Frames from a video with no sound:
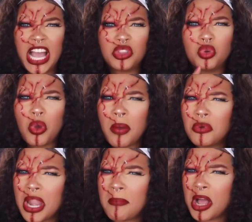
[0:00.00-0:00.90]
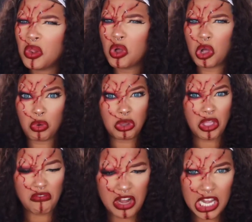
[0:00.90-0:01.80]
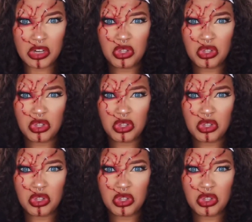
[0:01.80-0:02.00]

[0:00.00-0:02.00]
tu não é a mulher maluca com quem eu falei no